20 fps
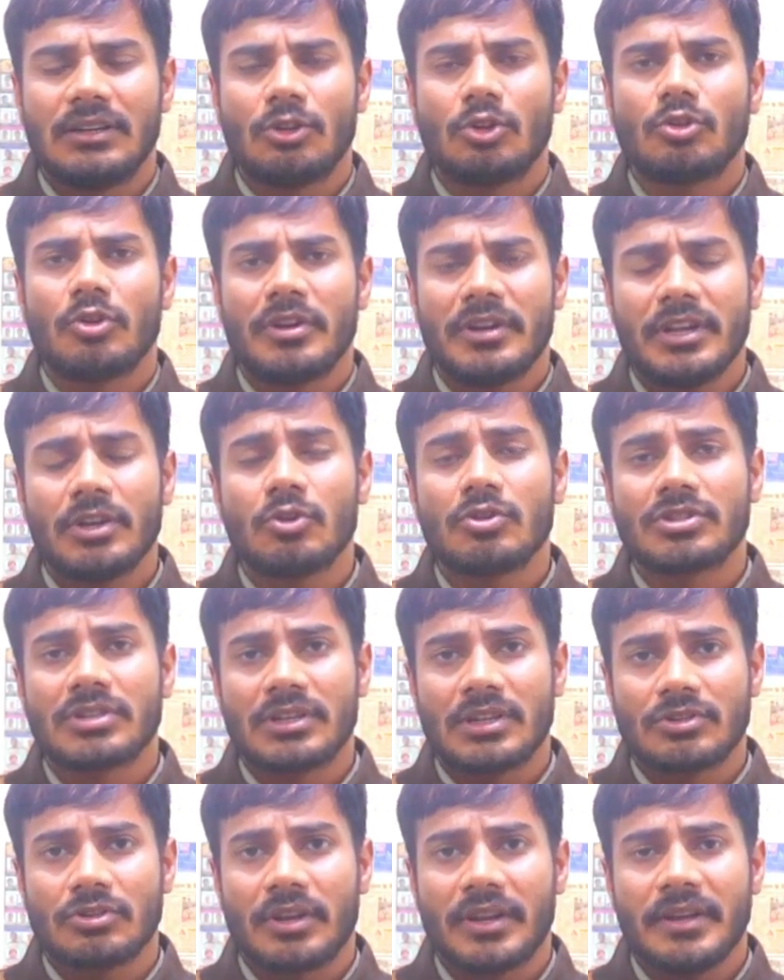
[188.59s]
जो ट्वेंटी
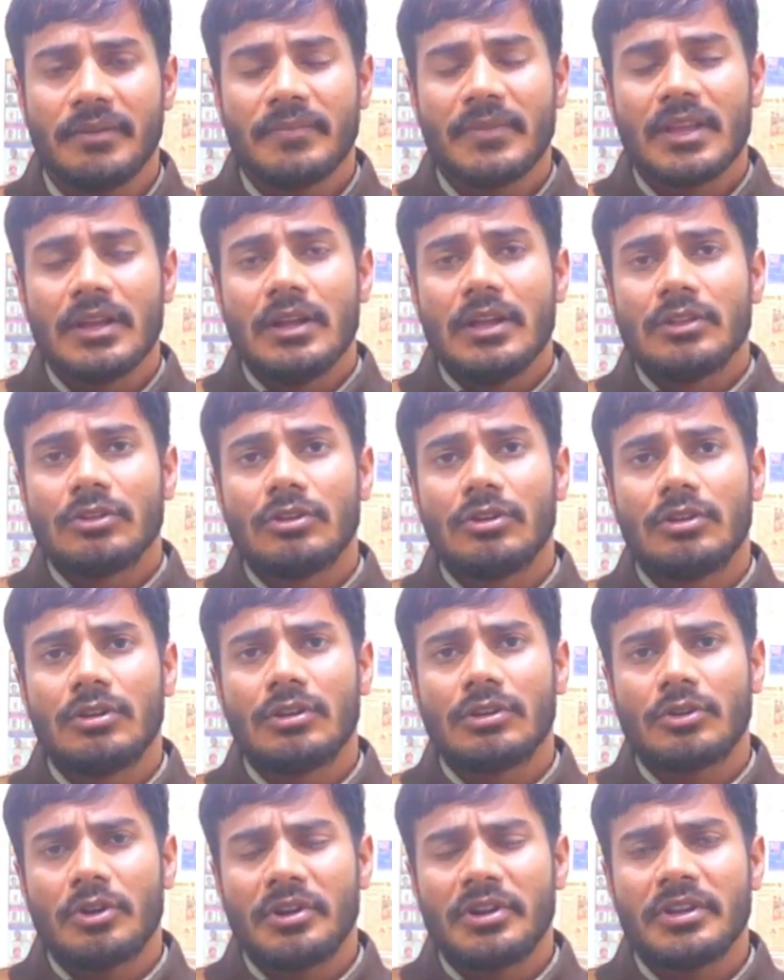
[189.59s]
क्वेश्चन है सॉरी तो
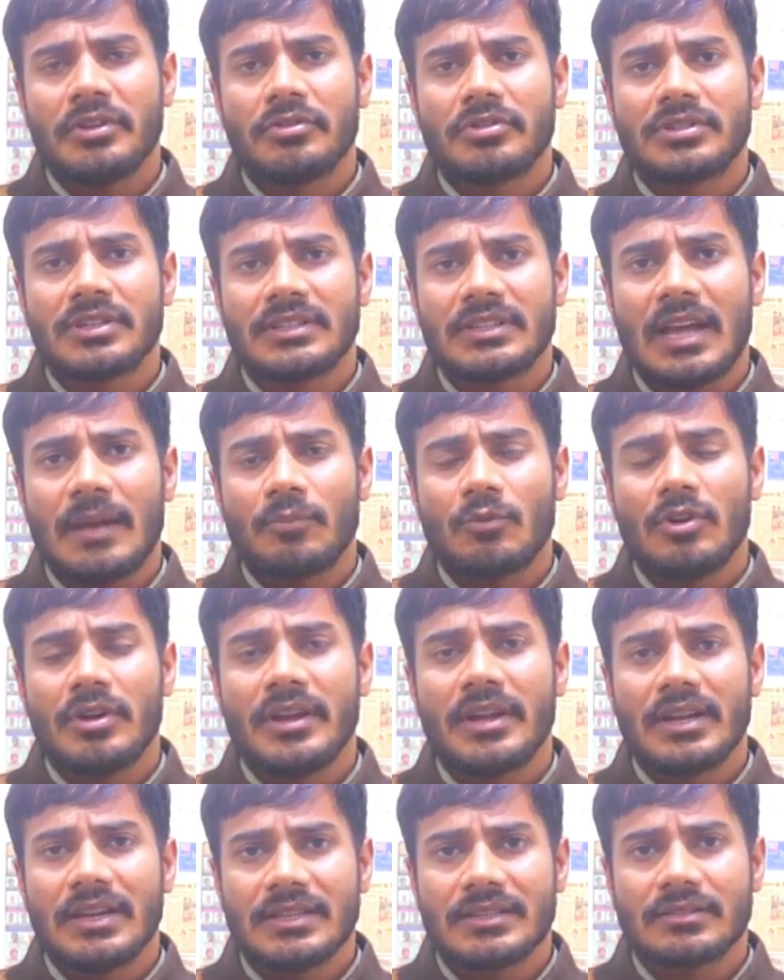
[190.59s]
20 क्वेश्चंस आपको
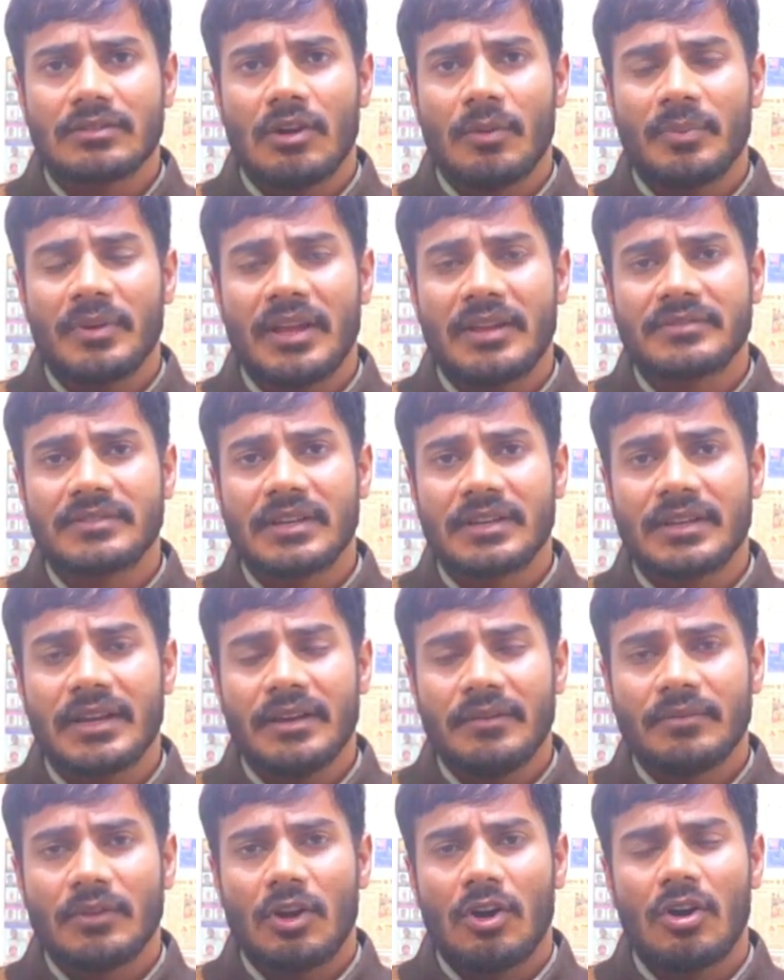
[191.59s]
इंग्लिश कॉम्प्रिहेंशन
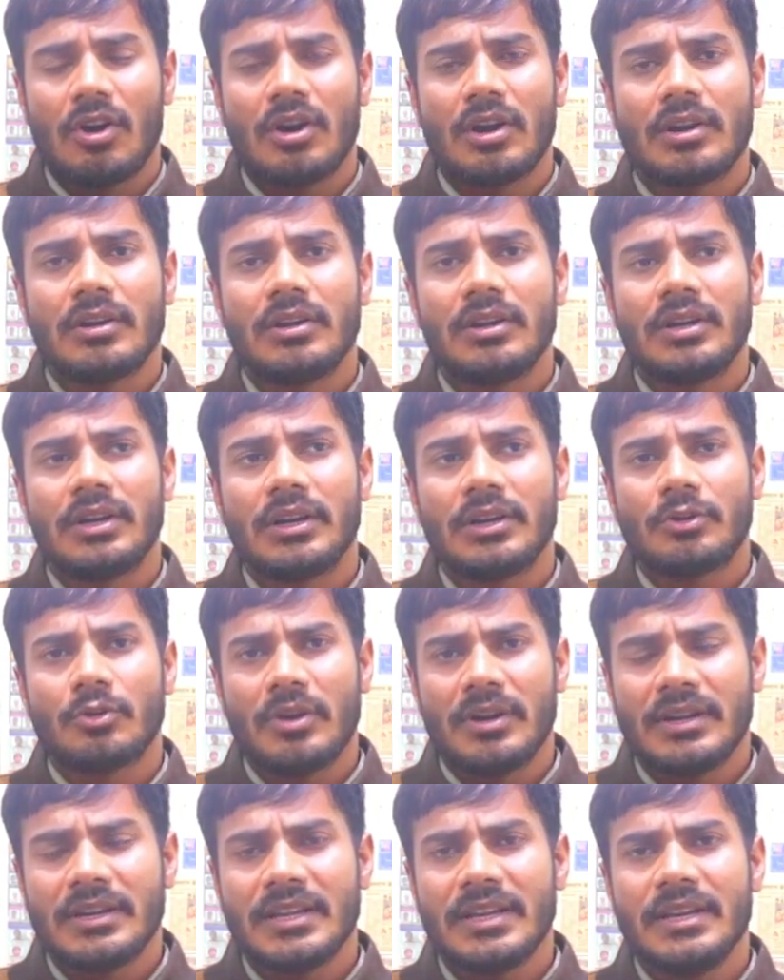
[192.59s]
के और
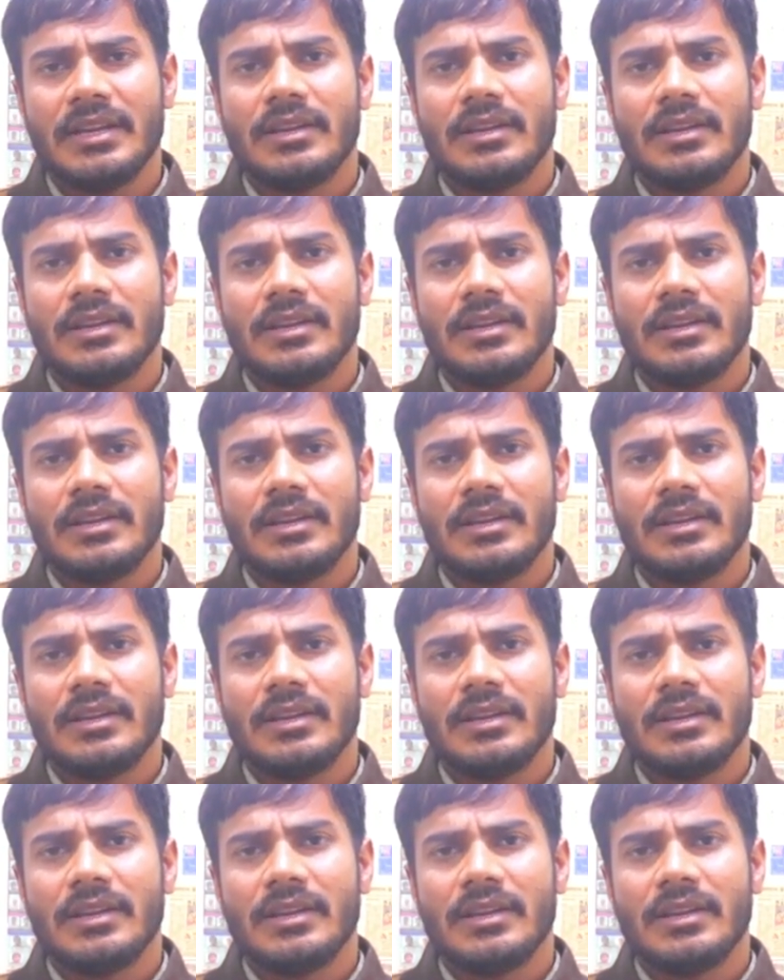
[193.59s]
20